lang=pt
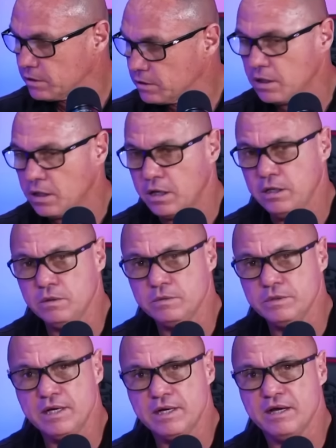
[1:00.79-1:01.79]
Aí o
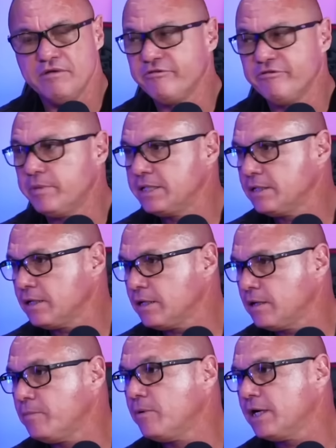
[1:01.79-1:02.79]
delegado foi bater lá na
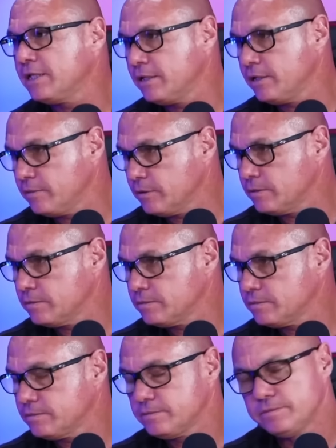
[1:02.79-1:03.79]
porta, né, irmão?
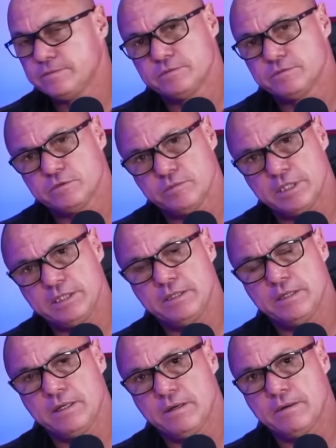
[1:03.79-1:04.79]
Foi bater
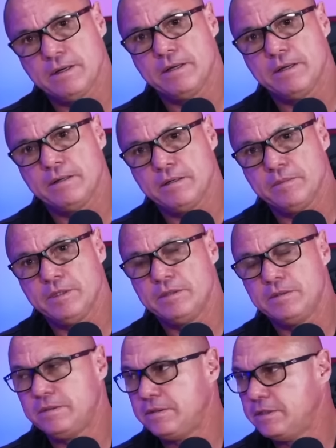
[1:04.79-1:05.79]
lá, o caramba.
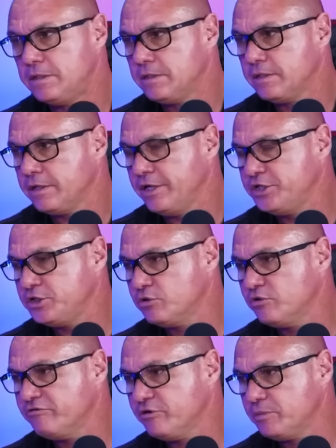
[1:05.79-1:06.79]
Ele chegou e
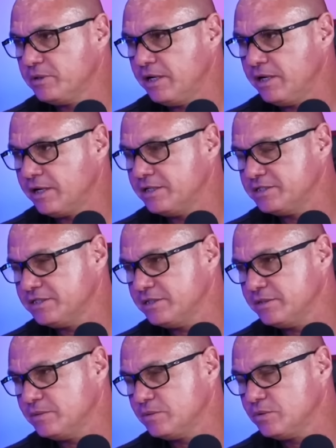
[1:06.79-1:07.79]
falou pro delegado assim:
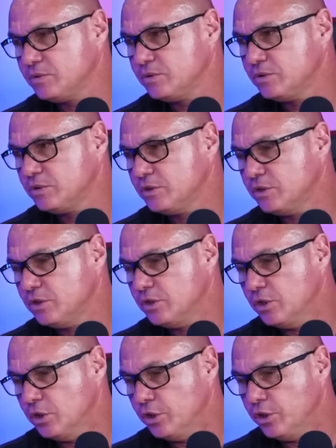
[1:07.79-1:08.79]

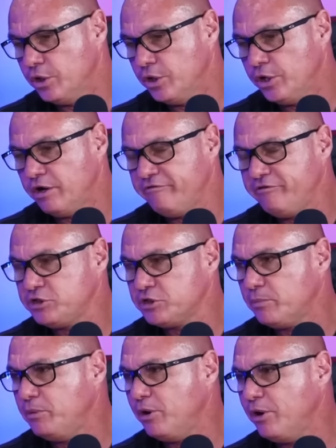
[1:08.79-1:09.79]
é, Veja
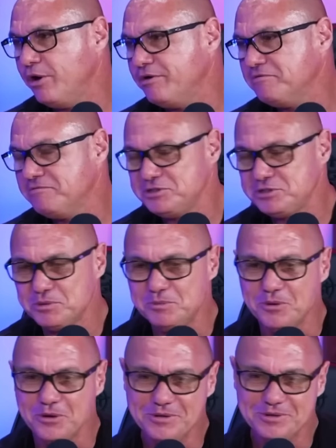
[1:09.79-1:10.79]
bem, veja bem.